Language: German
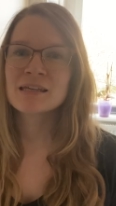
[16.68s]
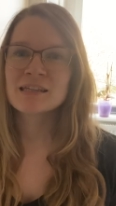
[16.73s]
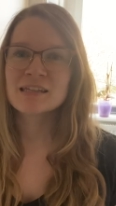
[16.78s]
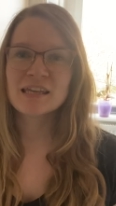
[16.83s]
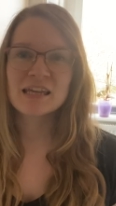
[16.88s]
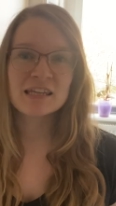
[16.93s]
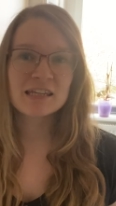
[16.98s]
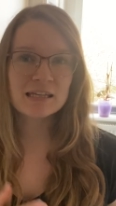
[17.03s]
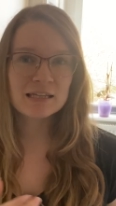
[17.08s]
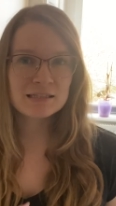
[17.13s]

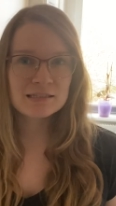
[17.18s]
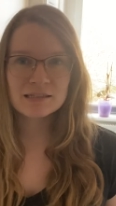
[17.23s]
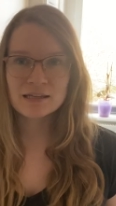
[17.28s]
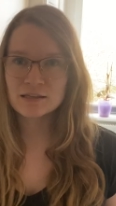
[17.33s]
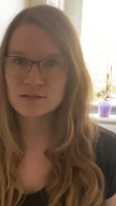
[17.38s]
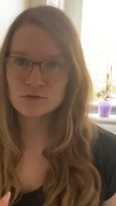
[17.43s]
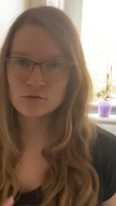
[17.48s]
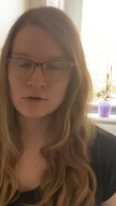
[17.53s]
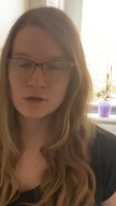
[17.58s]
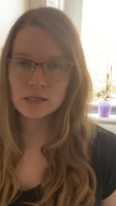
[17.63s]
ja die ganzen
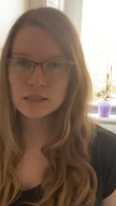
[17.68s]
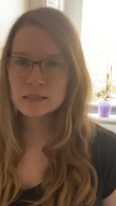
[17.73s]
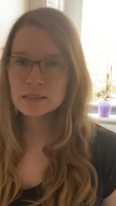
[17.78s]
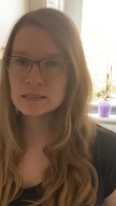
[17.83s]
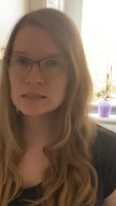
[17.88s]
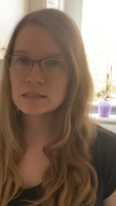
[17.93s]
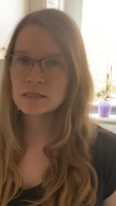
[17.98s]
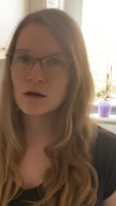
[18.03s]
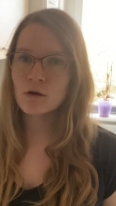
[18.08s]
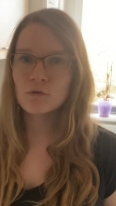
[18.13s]
Restaurants
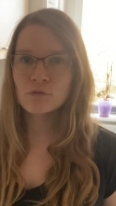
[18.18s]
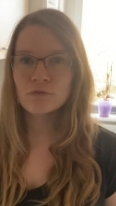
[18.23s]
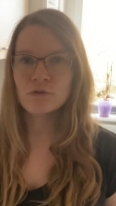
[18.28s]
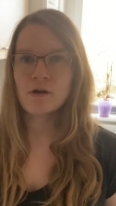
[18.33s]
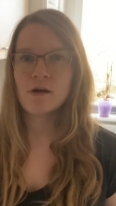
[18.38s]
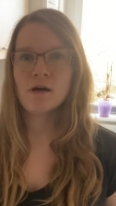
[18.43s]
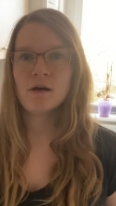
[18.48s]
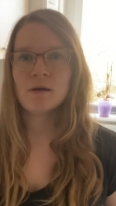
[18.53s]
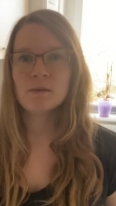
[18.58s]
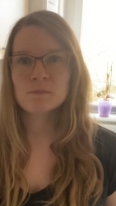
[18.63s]
nicht
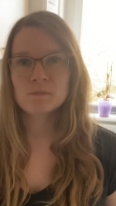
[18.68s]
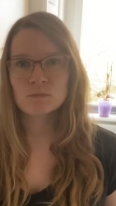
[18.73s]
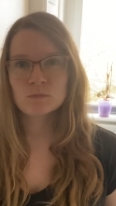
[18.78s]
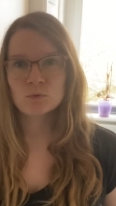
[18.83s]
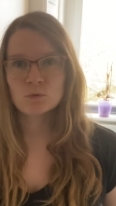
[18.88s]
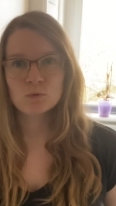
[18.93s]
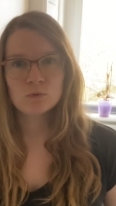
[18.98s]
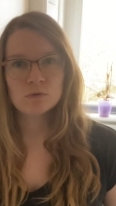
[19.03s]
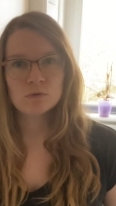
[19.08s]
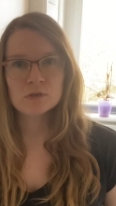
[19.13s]
aufhaben
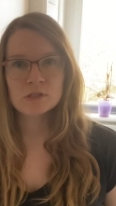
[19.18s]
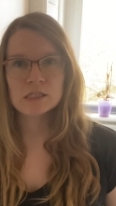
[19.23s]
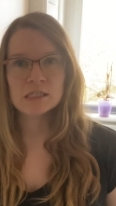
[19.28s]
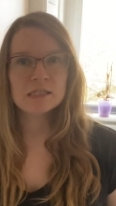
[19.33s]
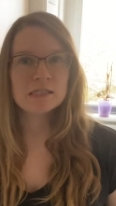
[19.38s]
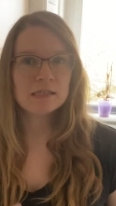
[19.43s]
und ich